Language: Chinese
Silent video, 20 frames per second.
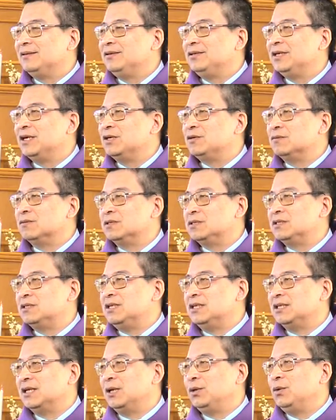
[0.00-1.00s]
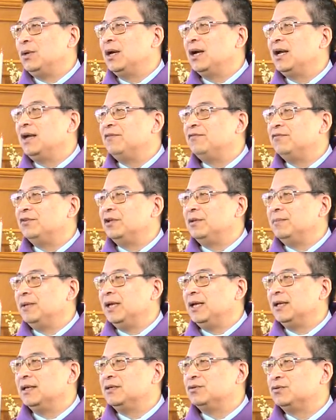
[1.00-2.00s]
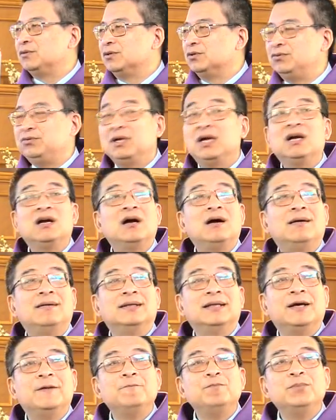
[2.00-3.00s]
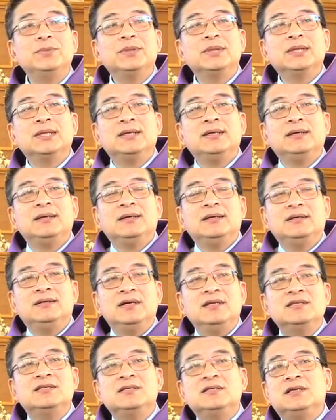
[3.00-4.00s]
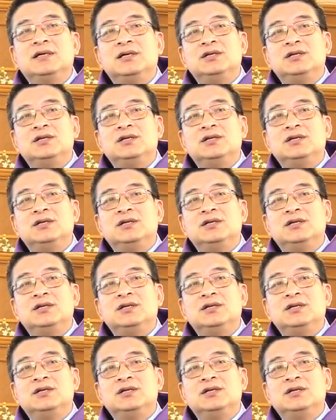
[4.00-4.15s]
就像主自己在约翰福音里面所宣告的，人子